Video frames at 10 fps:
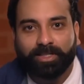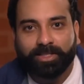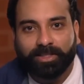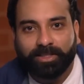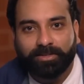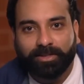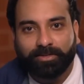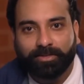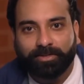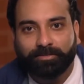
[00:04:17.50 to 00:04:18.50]
कर सकता था इस चीज
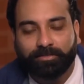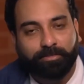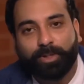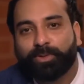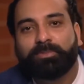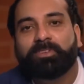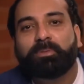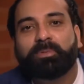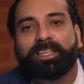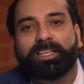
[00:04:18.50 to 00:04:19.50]
को पर उसे फिर भी
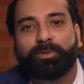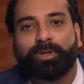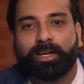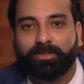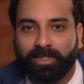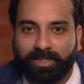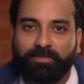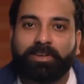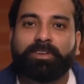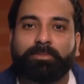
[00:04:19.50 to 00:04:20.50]
पता नहीं क्यों लगा उसने
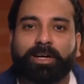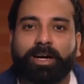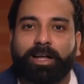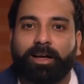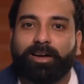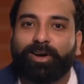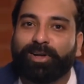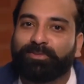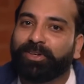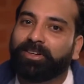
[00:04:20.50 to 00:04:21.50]
जैवलिन वहीं पर गाड़ा
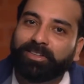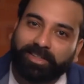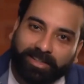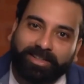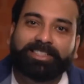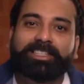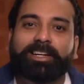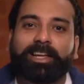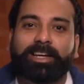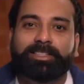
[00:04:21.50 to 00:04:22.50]
और वो
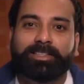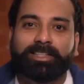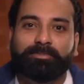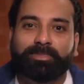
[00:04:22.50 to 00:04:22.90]
झंडा लेने चल दिया